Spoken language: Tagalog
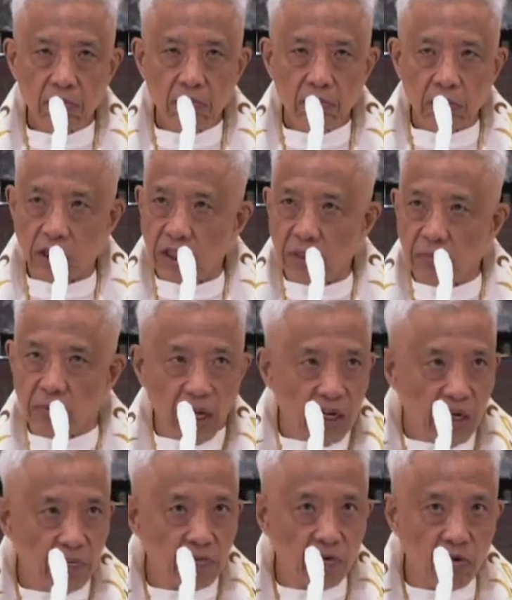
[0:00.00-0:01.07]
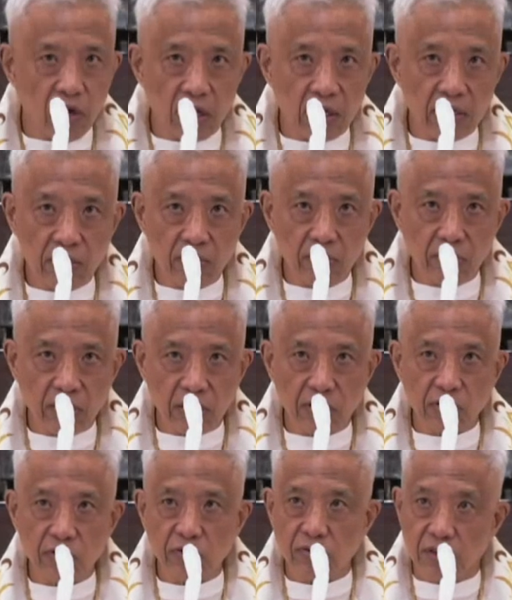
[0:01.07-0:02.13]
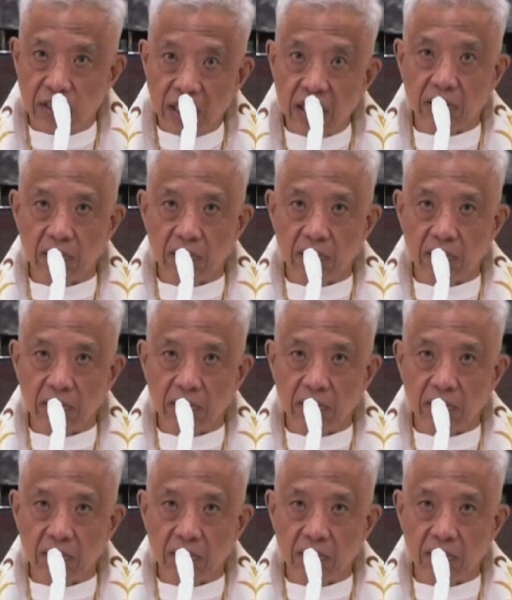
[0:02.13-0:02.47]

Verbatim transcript: Hindi mo na alam kung alin doon ang susundin.